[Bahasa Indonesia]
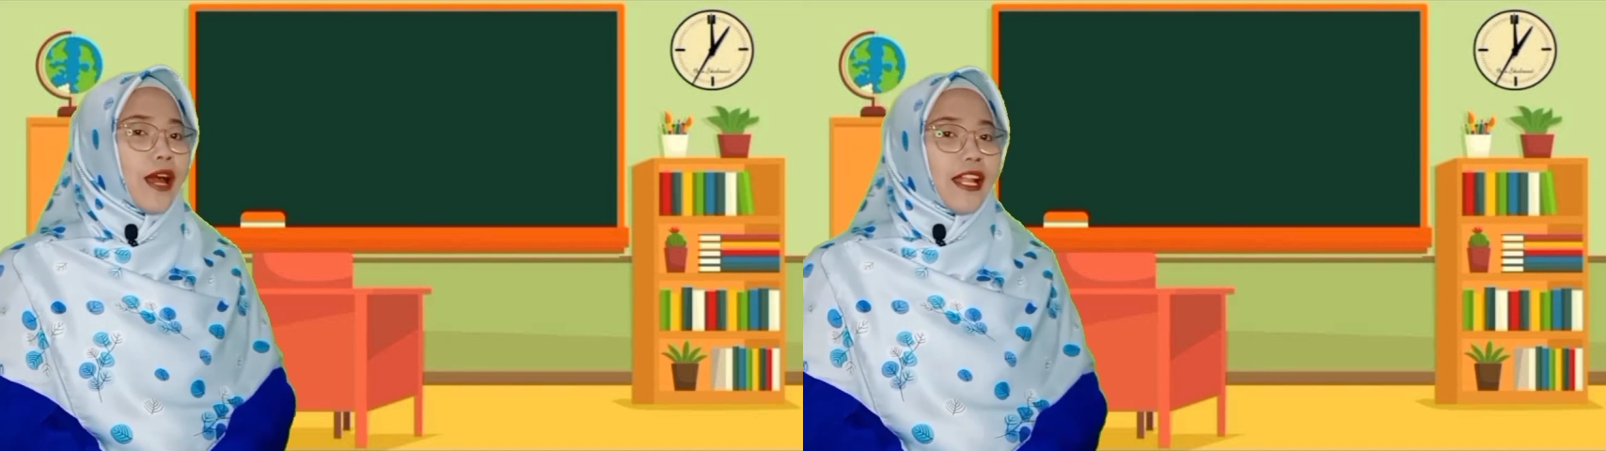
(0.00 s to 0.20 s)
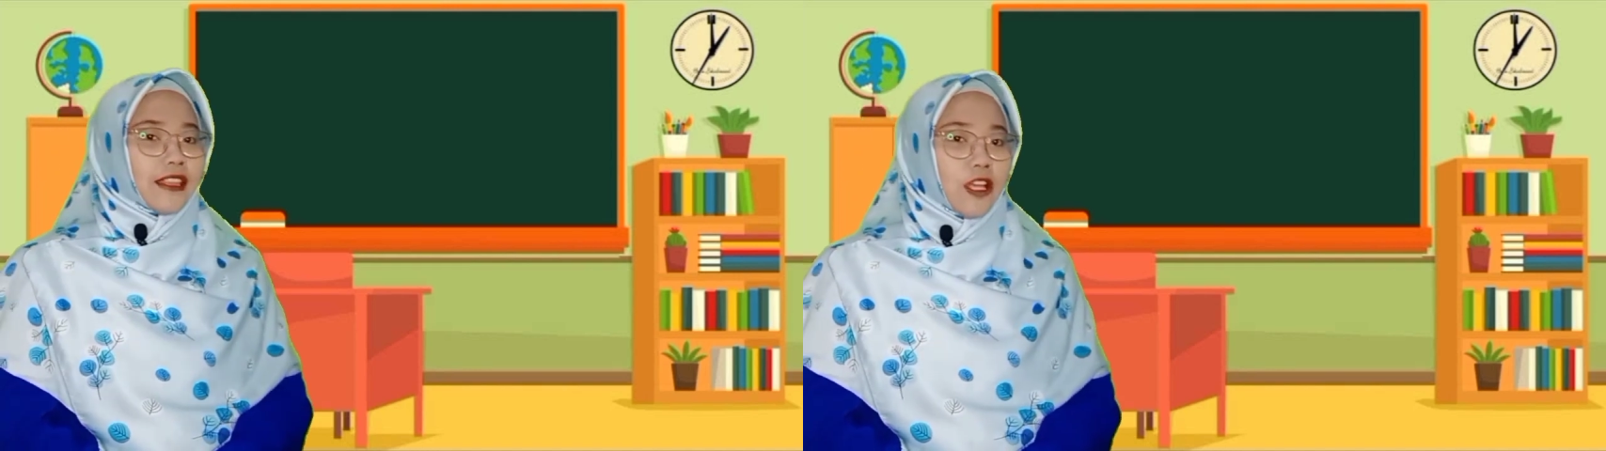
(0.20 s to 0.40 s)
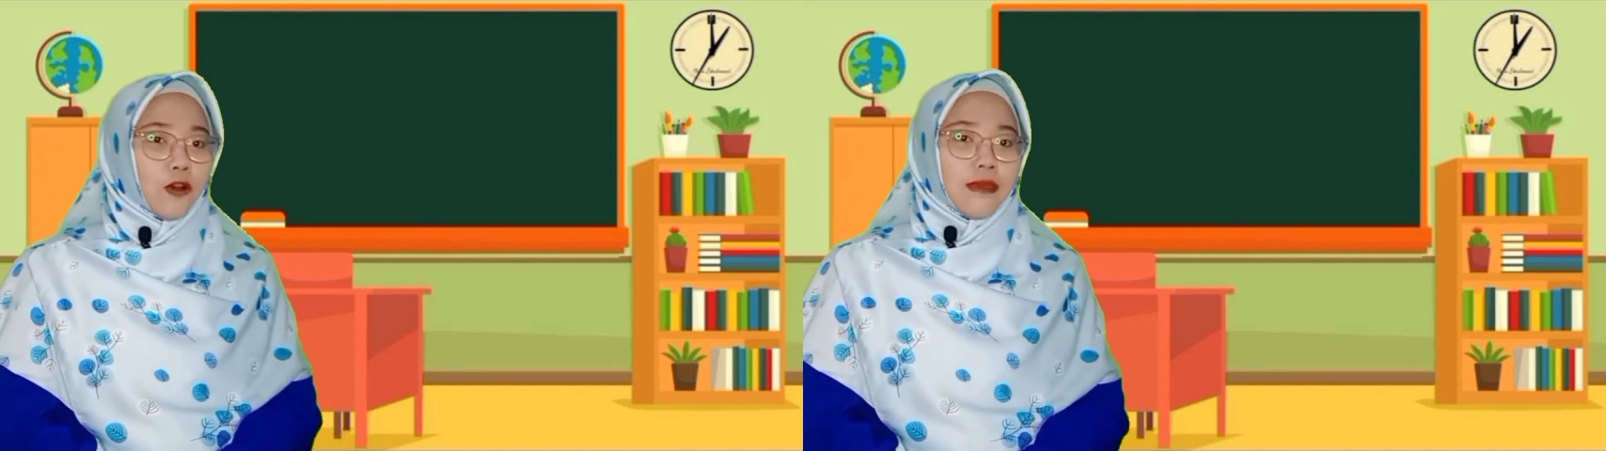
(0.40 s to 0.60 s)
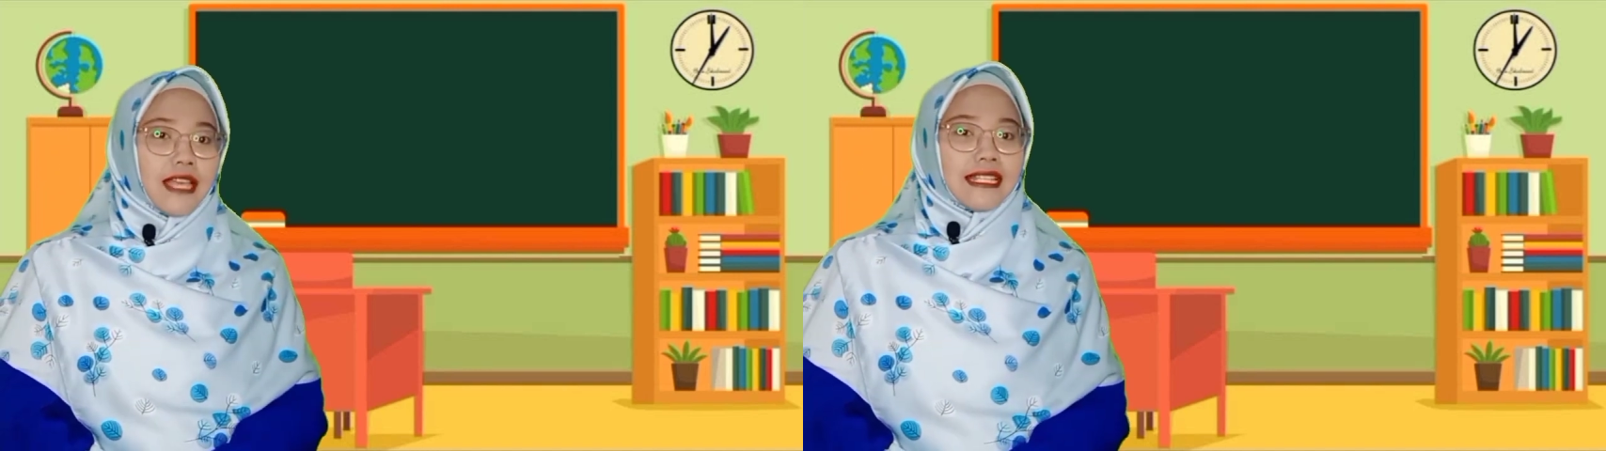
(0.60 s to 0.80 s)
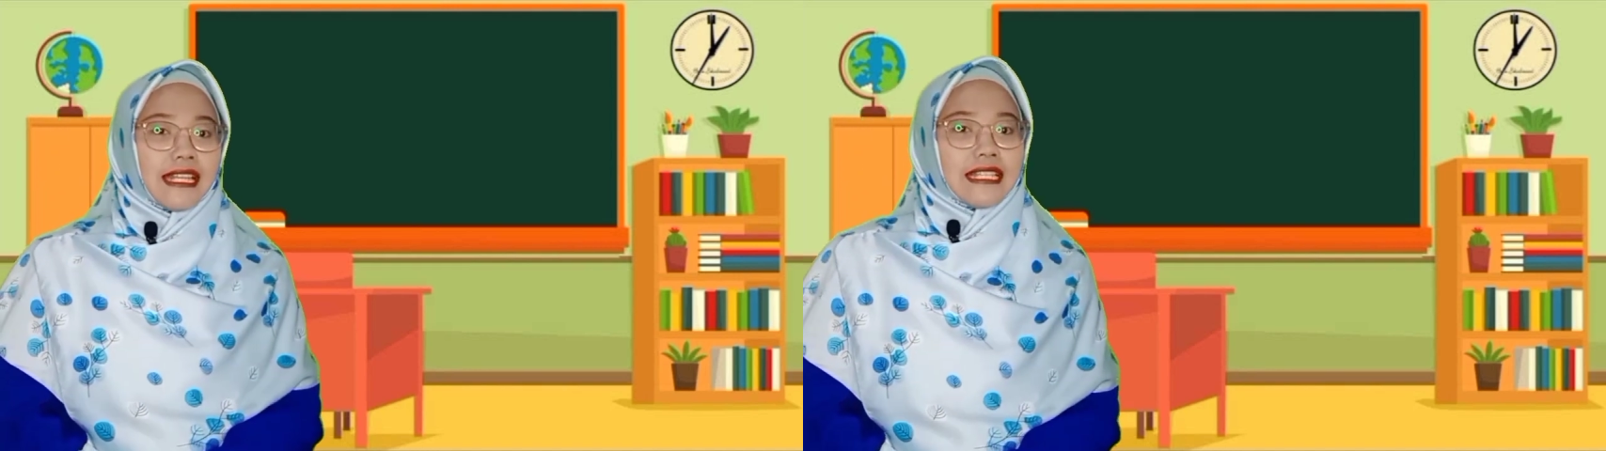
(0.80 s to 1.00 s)
atau
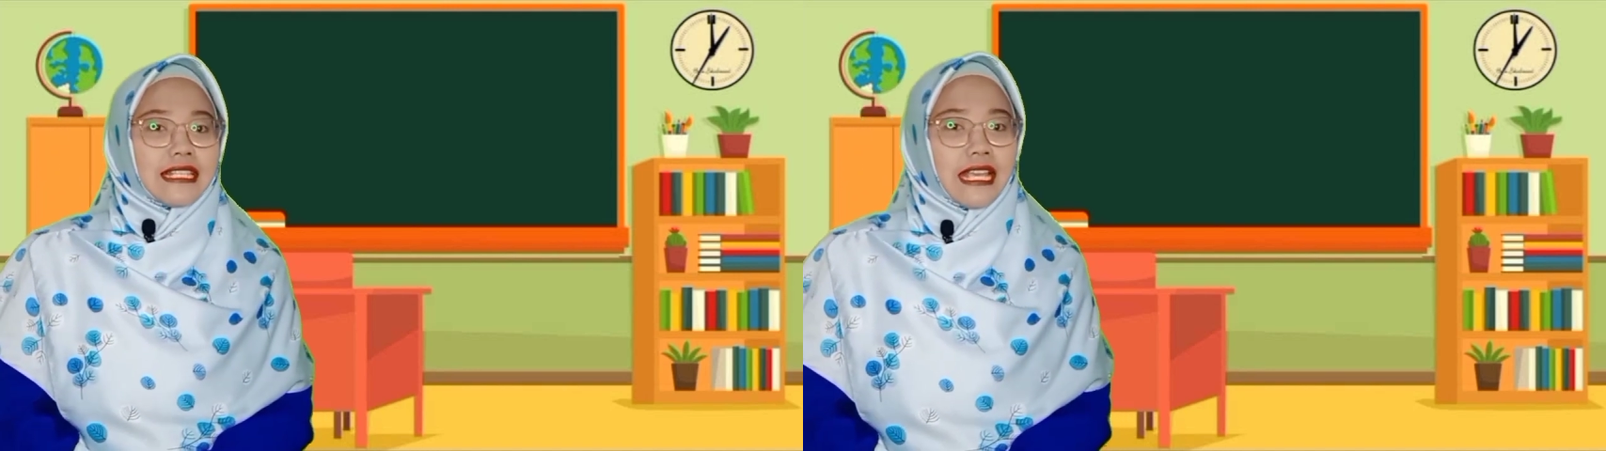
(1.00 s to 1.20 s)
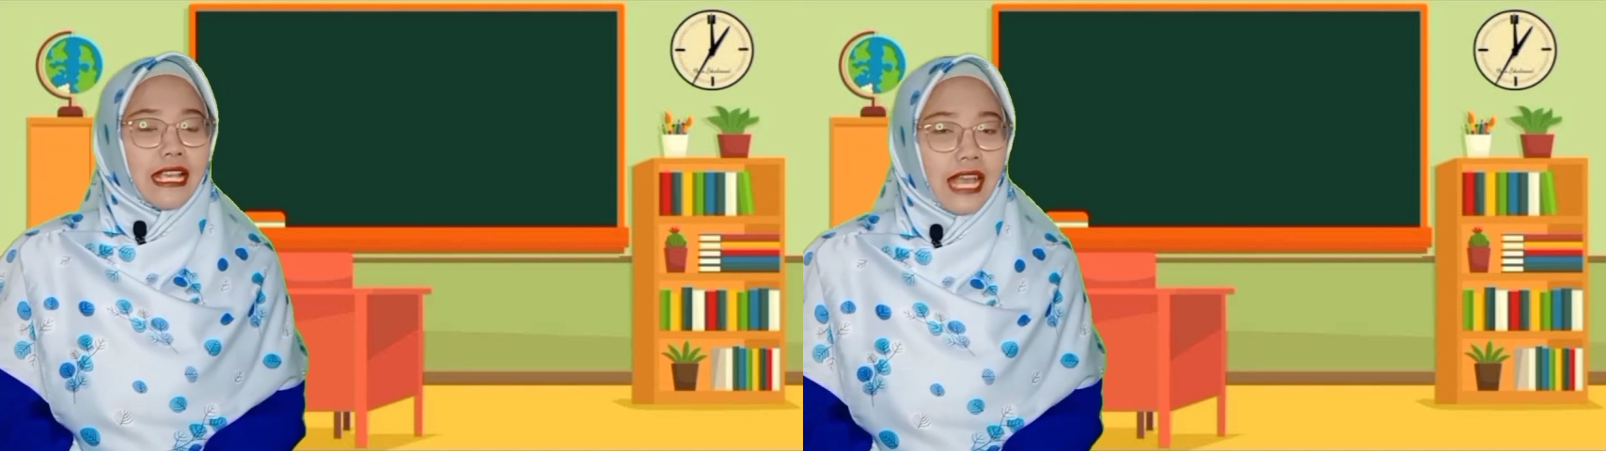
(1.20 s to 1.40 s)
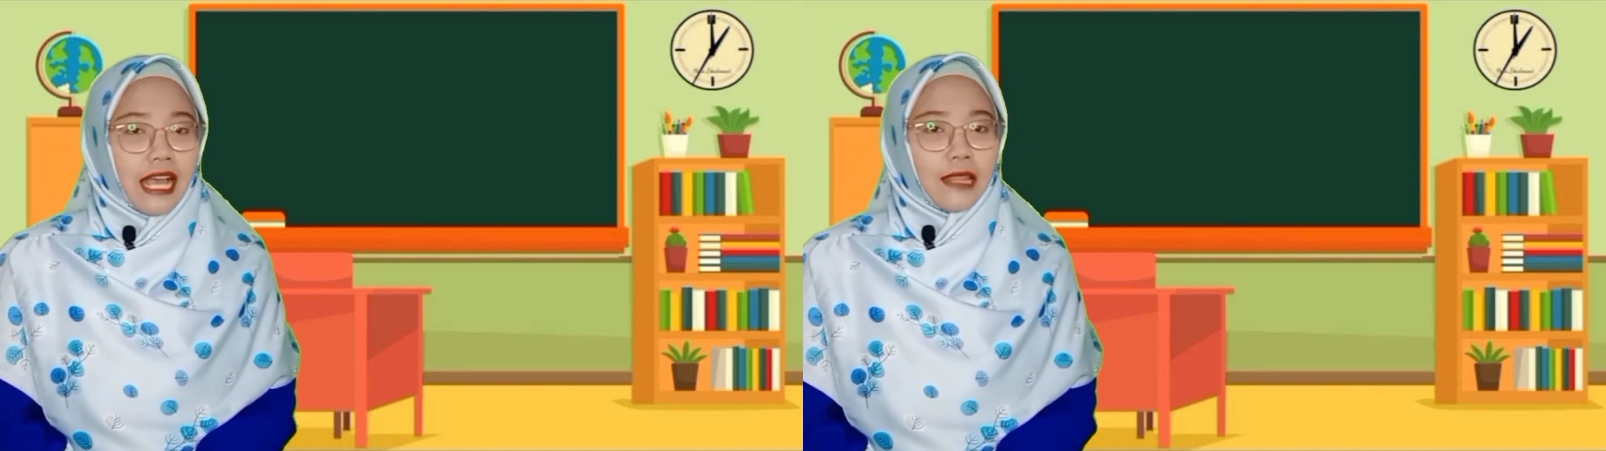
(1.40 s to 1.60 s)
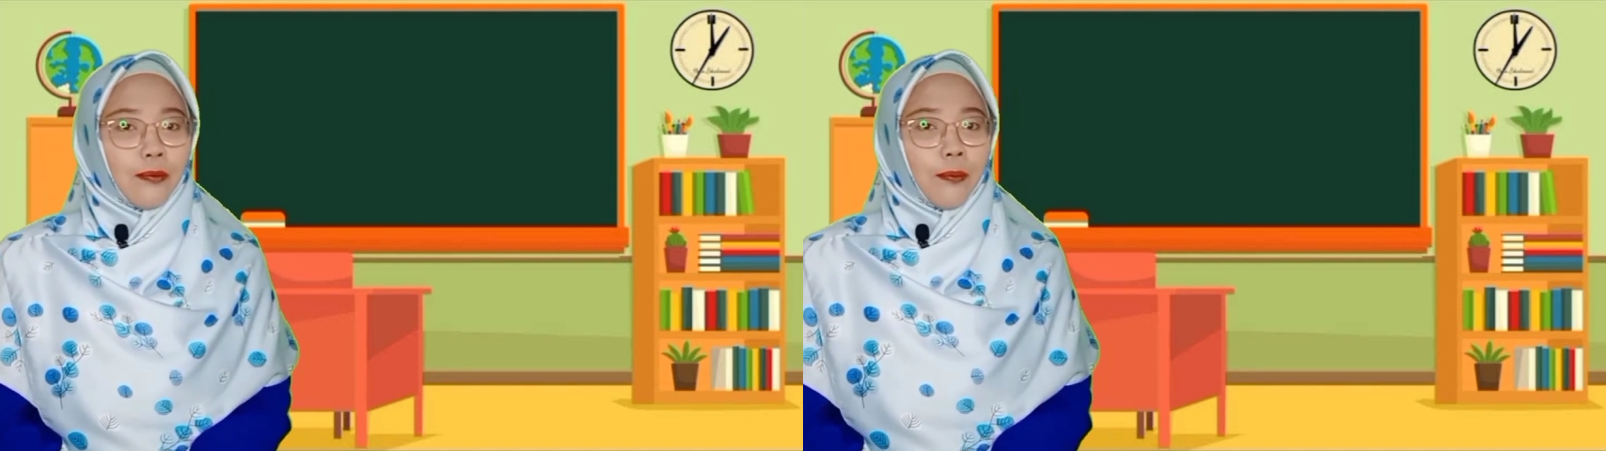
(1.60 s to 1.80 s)
biasa disingkat